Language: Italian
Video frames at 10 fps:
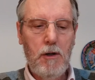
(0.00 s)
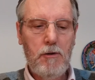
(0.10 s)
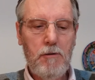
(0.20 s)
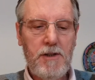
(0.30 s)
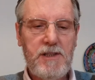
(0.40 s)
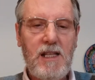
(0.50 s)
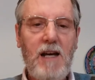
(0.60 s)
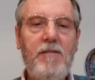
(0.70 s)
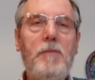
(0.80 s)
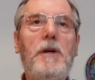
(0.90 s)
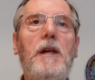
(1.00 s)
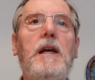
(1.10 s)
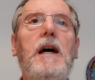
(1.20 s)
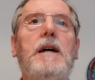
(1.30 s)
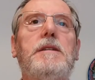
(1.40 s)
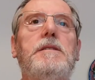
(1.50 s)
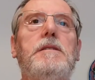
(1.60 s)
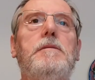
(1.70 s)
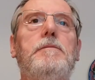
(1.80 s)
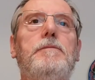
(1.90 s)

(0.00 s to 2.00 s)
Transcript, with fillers: dove stava per recarsi.